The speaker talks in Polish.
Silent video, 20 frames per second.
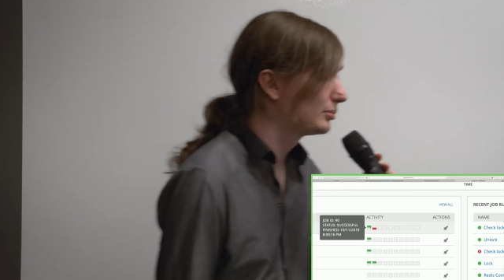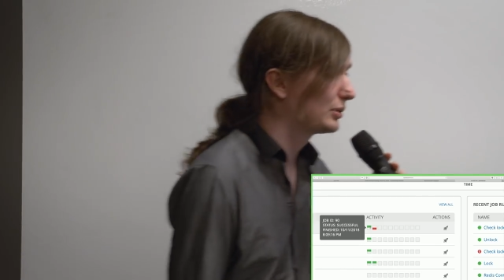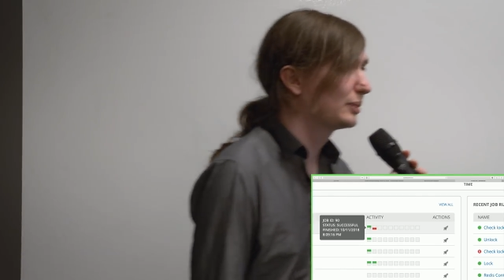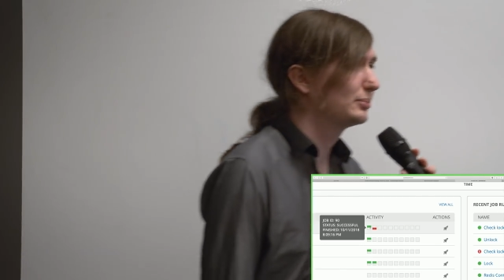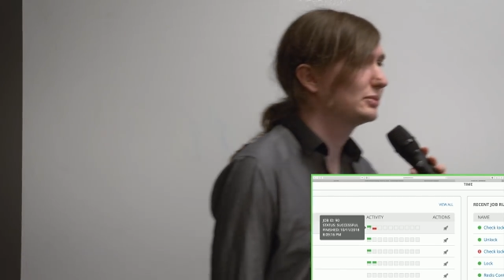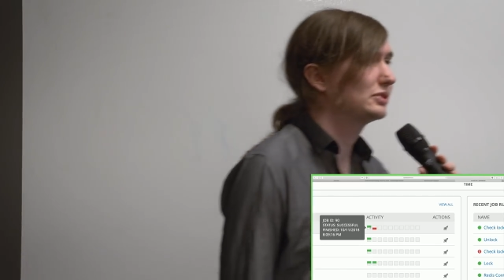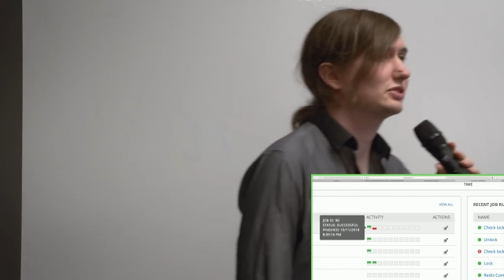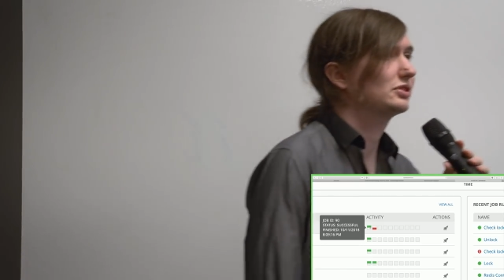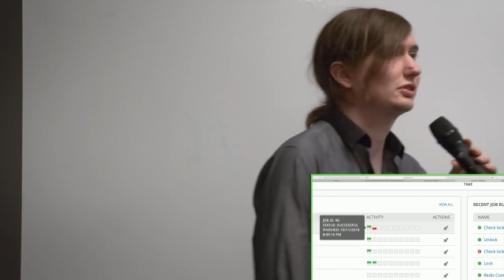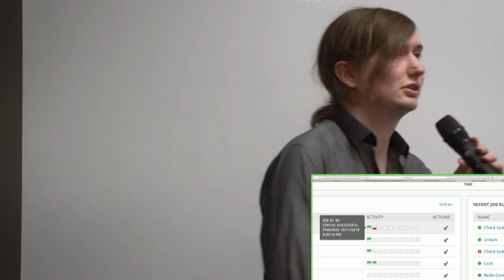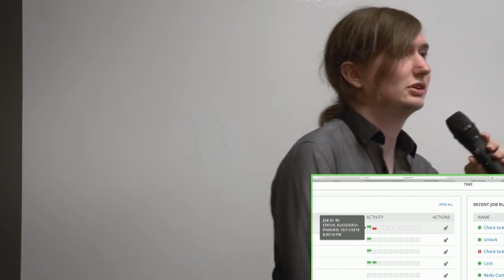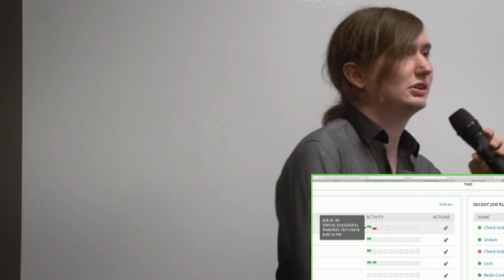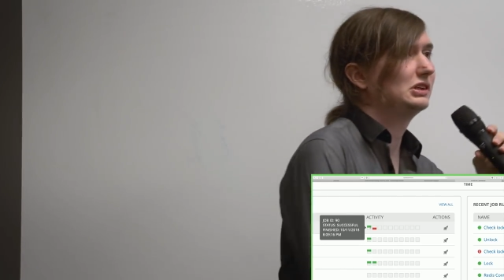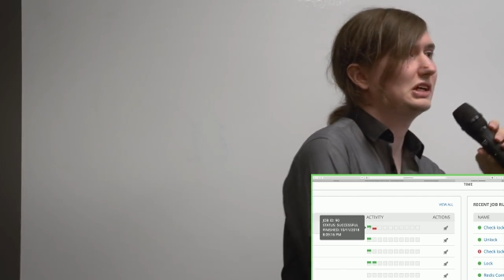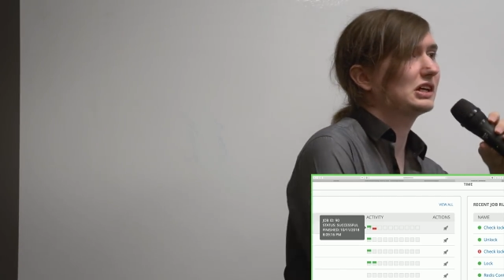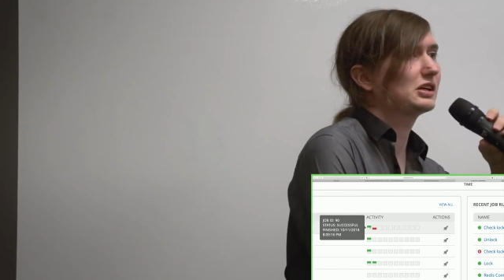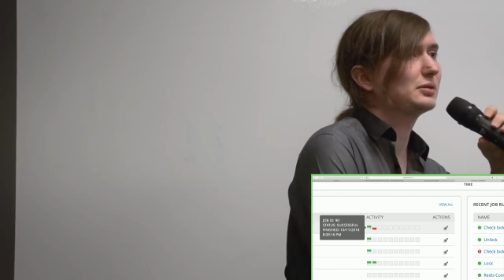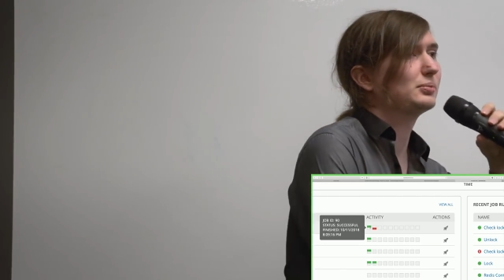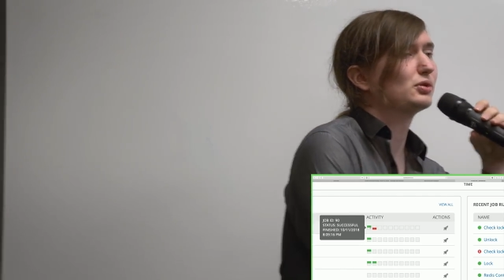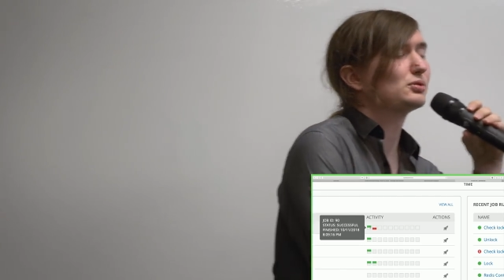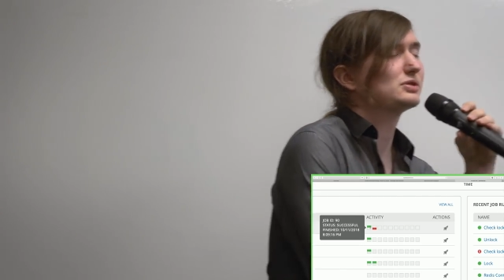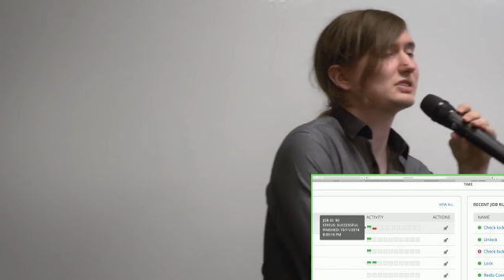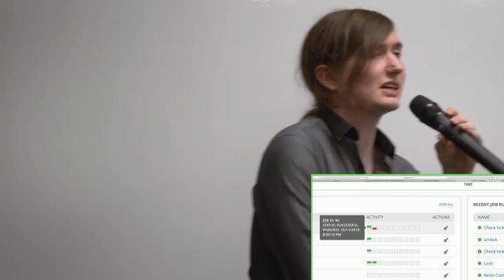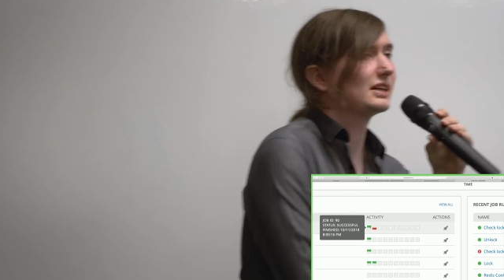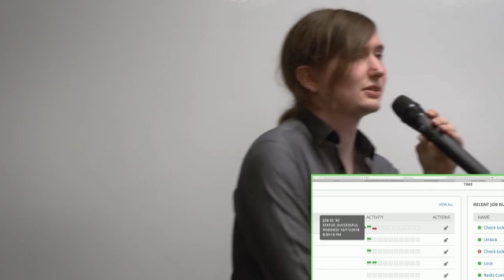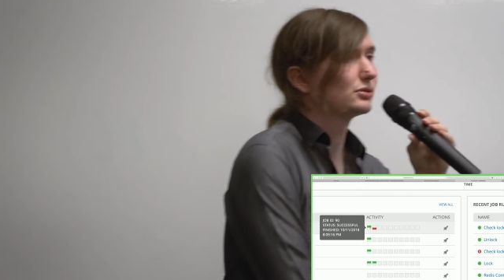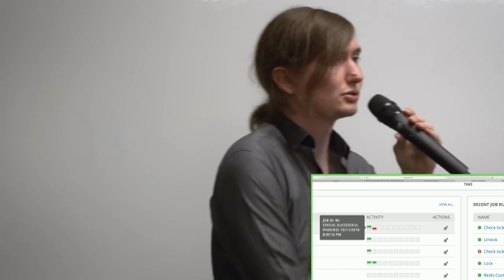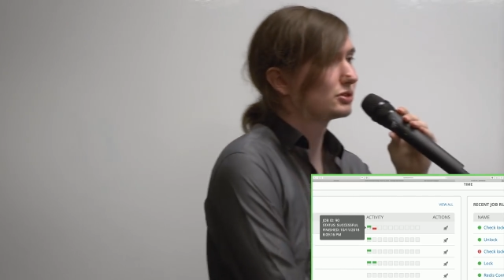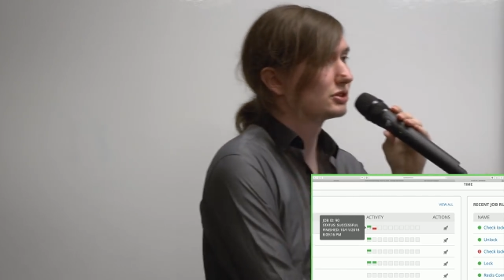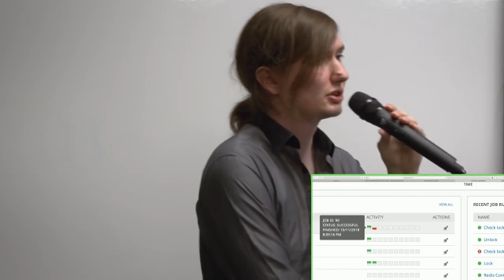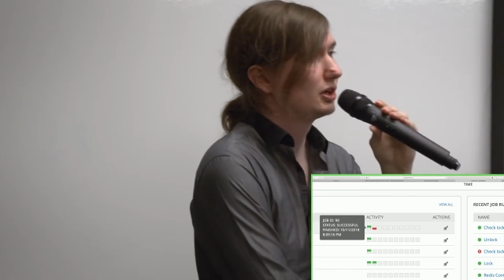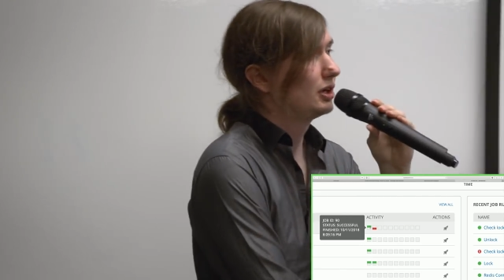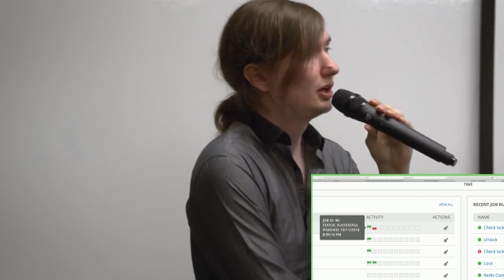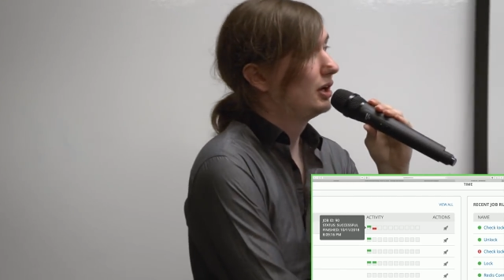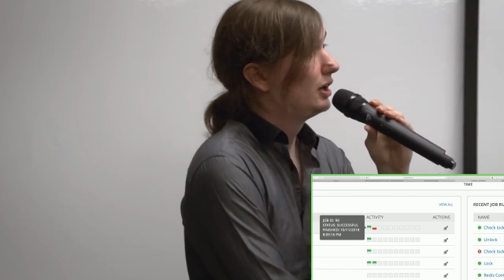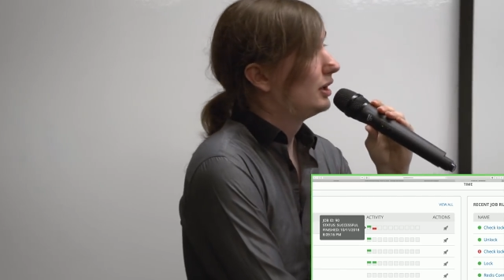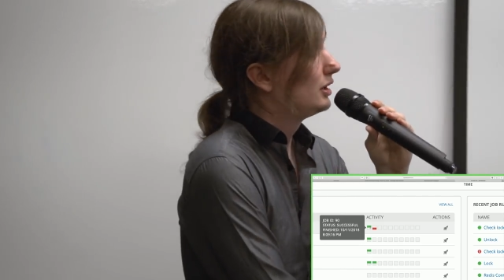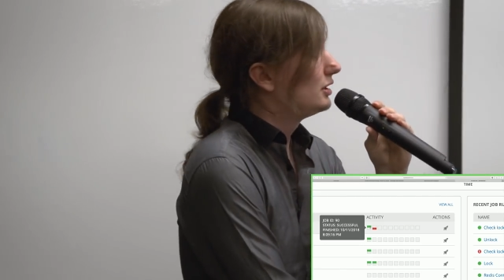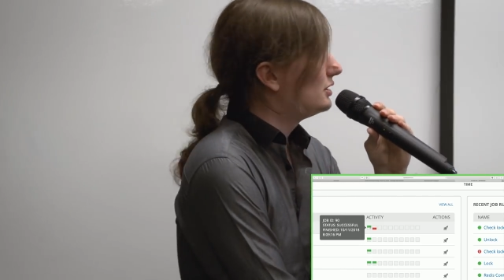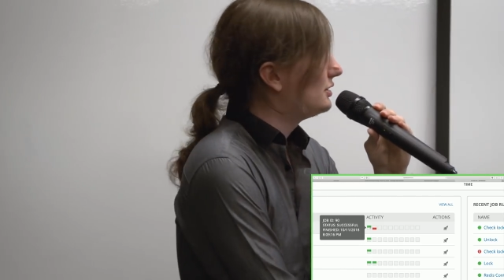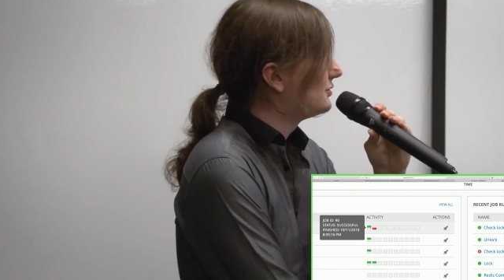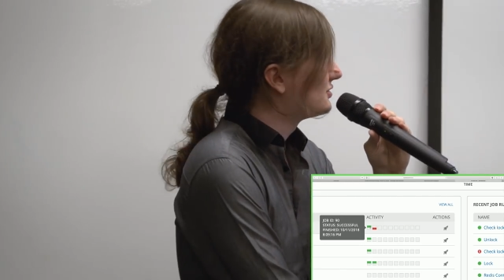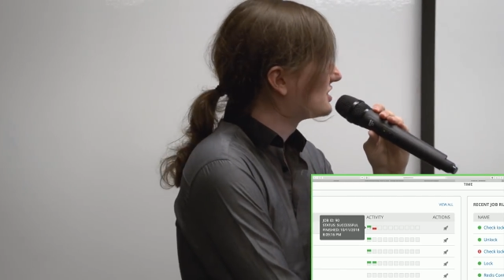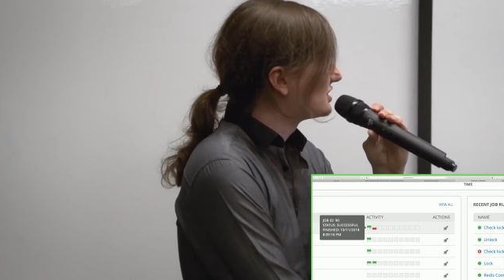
Mamy y, jaki był status. I